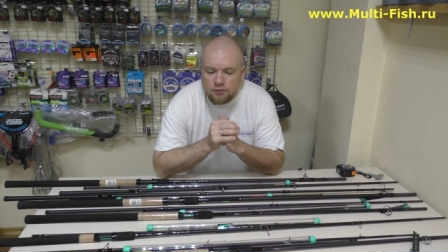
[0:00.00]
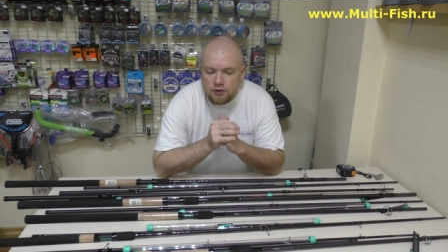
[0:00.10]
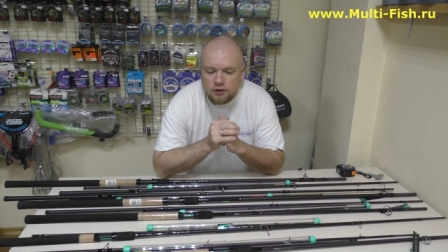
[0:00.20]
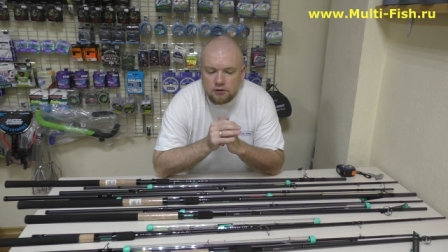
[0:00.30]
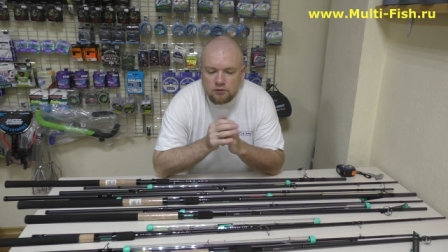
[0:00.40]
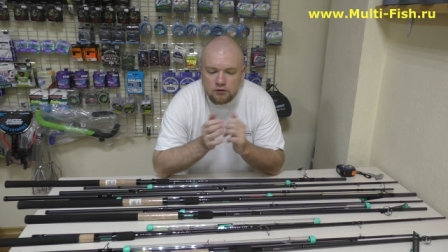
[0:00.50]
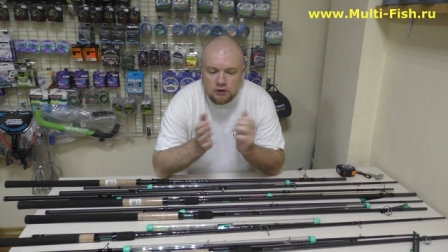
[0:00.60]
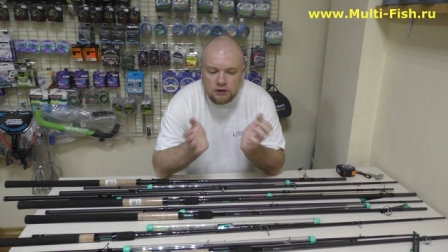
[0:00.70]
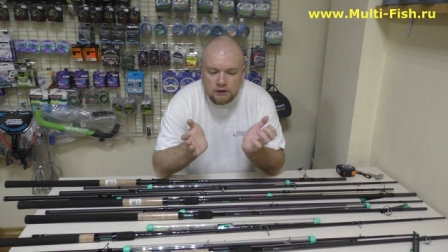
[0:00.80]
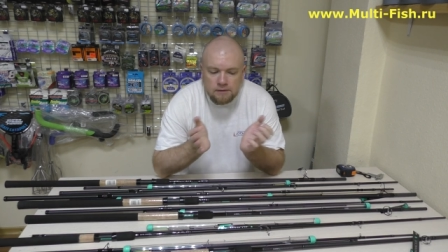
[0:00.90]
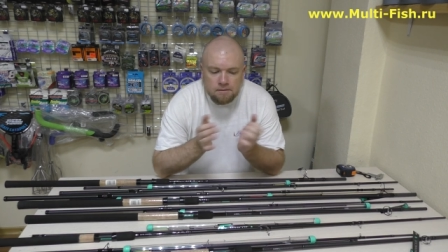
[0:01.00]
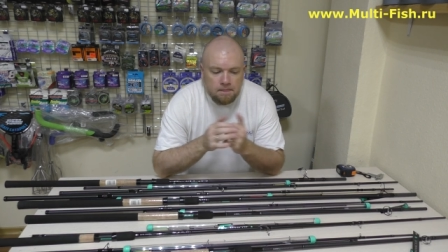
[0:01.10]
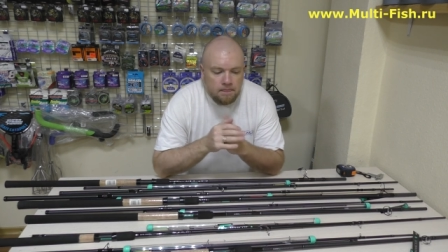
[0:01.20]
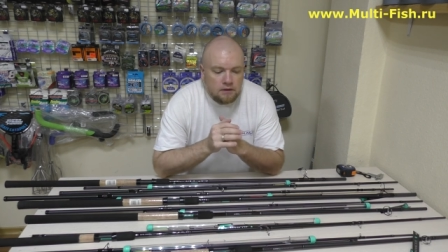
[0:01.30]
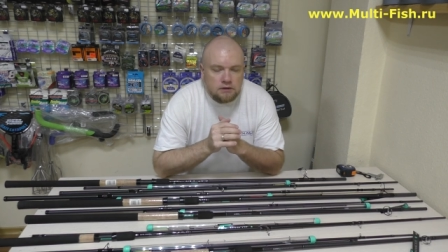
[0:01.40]
Поэтому
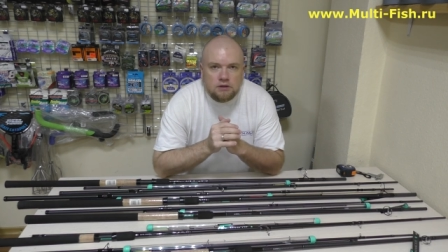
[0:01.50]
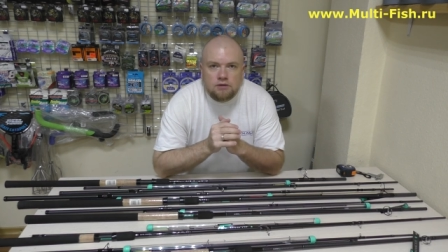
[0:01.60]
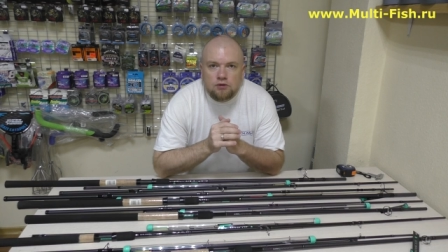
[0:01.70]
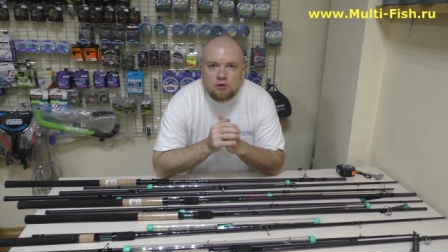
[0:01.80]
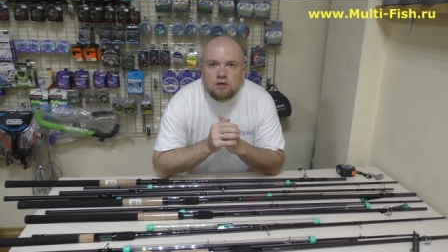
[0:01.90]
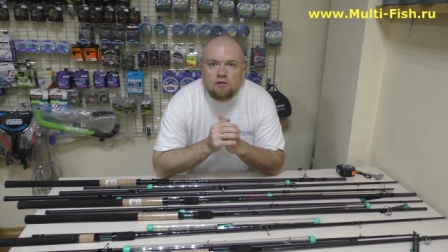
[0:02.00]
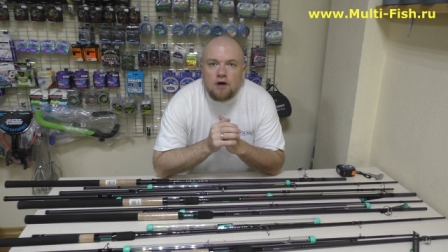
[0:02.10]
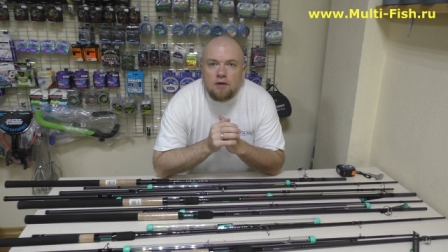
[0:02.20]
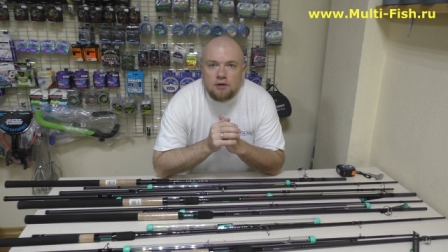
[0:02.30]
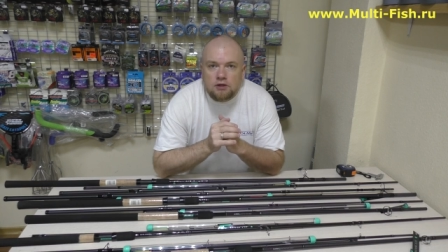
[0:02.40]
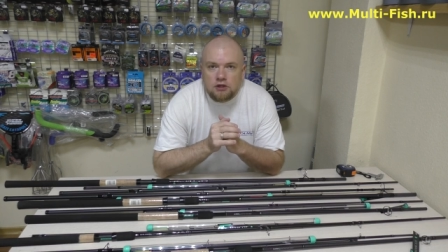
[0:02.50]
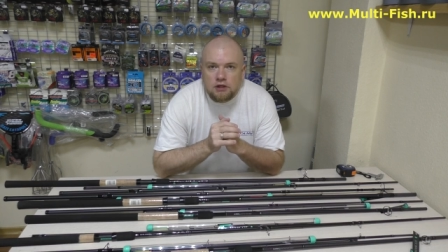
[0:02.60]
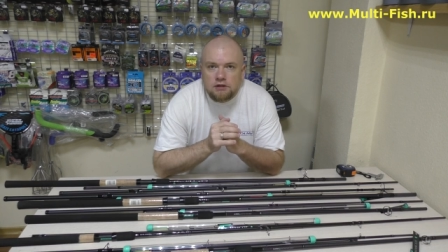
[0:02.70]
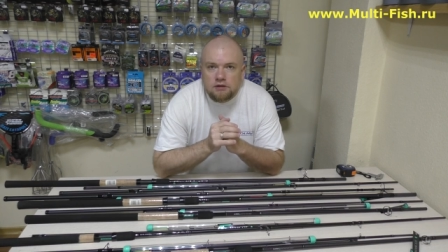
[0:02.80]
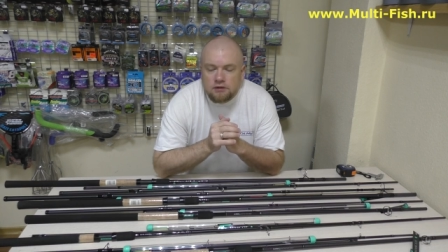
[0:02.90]
здесь вот вам
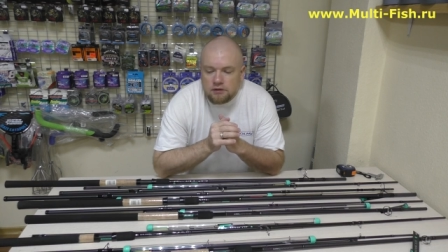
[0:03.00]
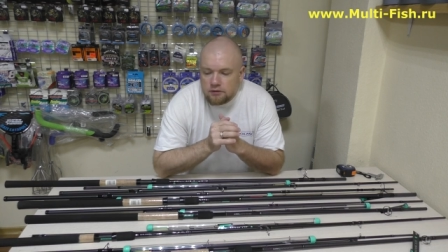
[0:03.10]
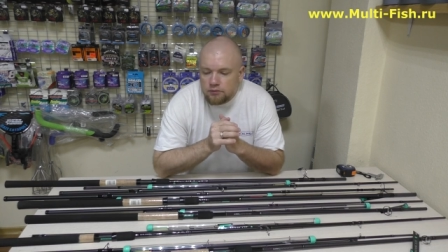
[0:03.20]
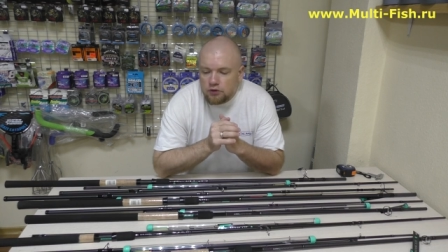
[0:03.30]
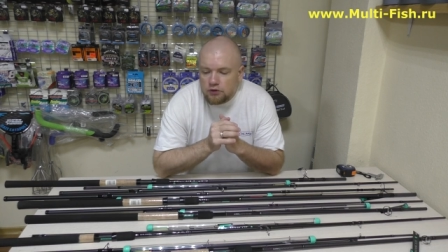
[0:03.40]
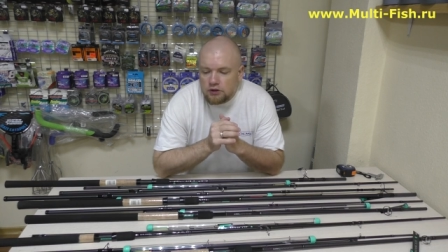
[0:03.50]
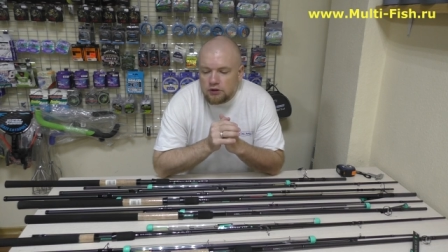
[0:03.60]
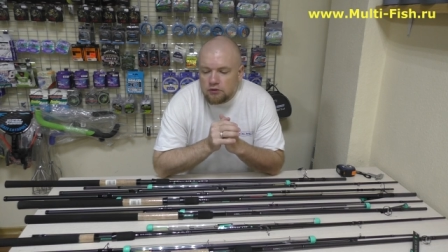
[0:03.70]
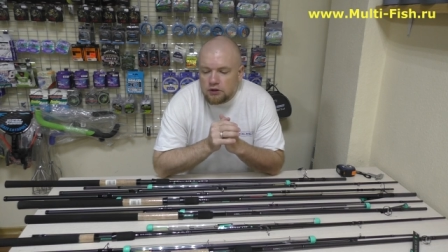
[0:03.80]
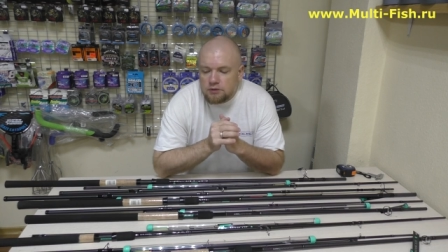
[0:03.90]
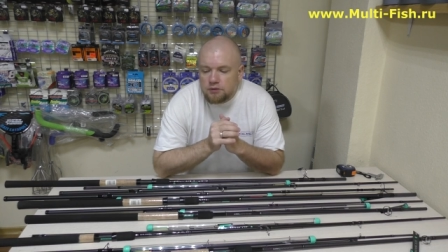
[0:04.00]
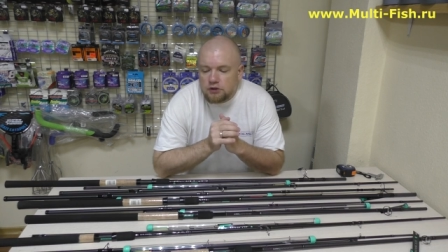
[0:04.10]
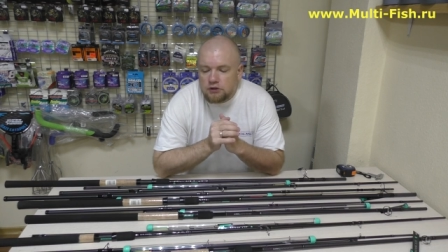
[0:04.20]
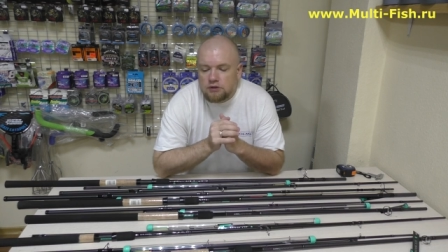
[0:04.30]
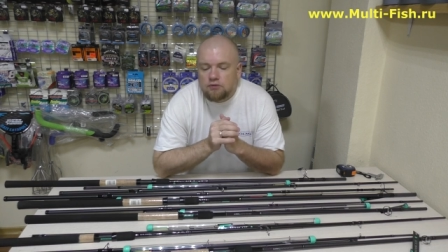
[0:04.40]
решать, Многие у нас
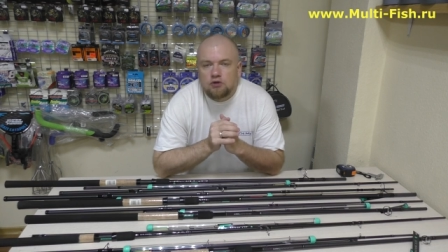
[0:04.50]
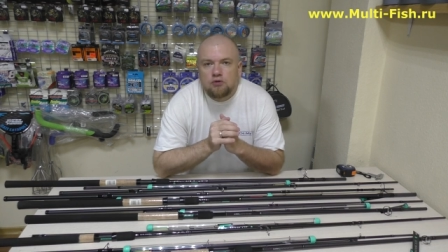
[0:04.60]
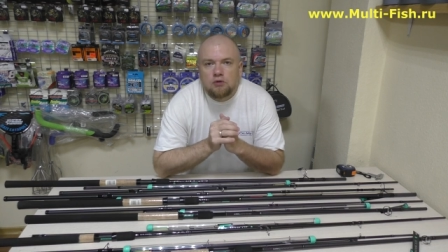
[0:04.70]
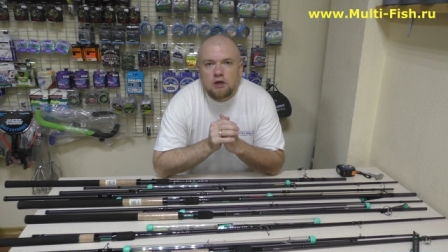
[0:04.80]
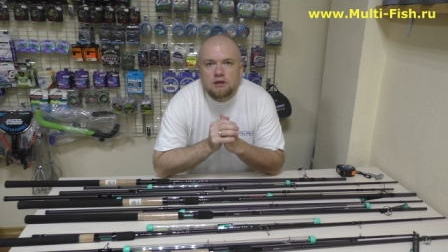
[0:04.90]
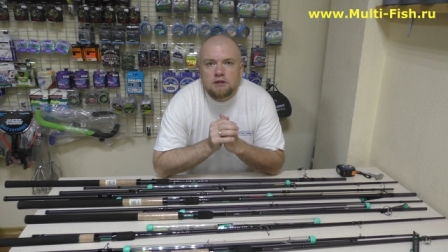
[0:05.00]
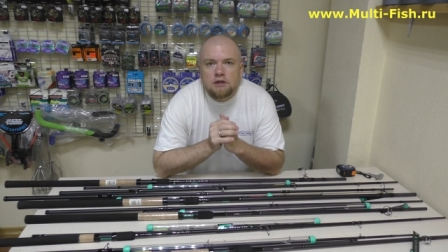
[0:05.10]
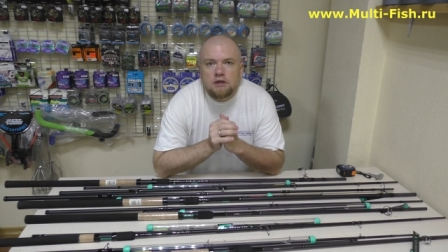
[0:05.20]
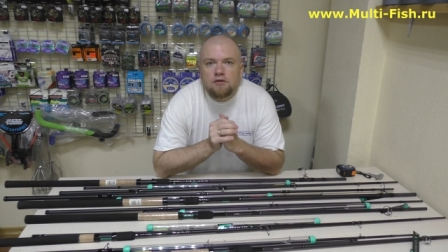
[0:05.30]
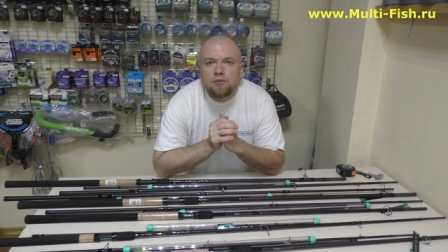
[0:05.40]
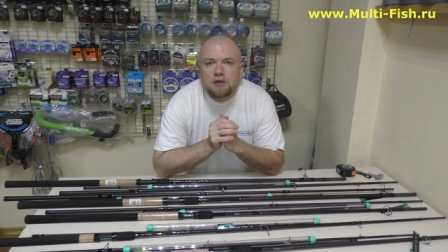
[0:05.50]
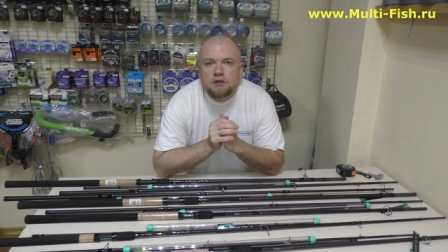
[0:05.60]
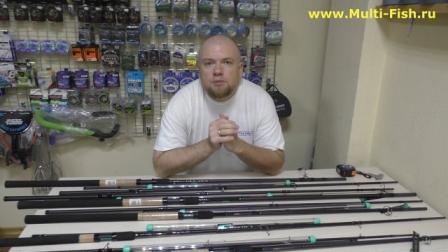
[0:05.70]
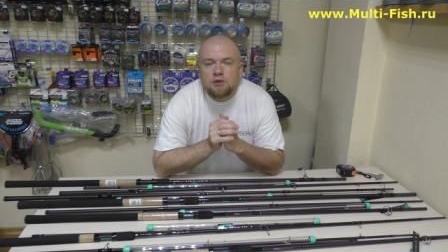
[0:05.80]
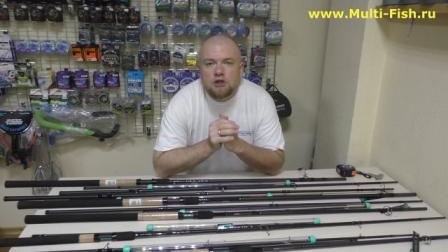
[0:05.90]
большинство ждут акции, они в
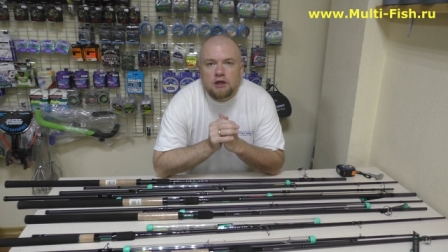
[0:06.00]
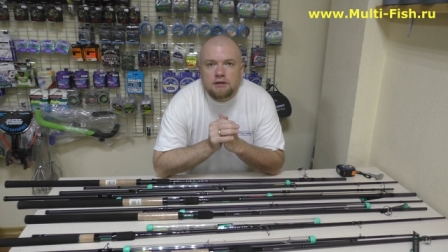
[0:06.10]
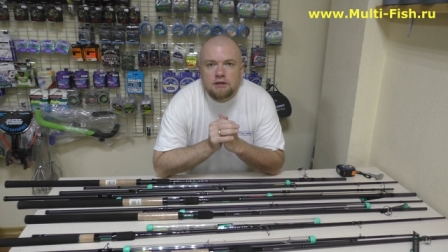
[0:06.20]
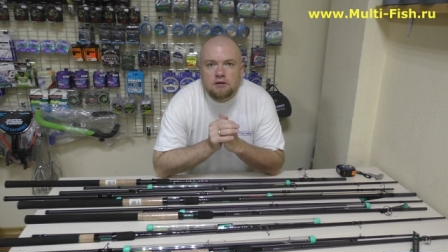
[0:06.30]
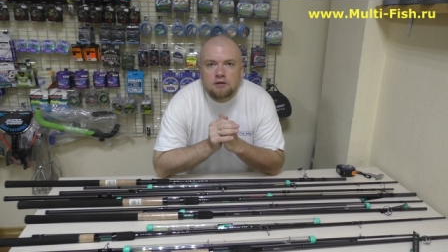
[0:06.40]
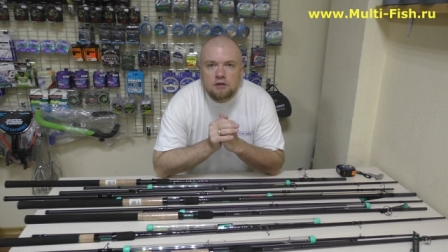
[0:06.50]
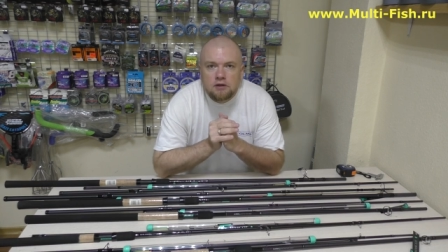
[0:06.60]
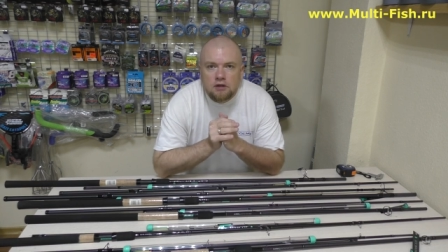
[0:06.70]
принципе часты,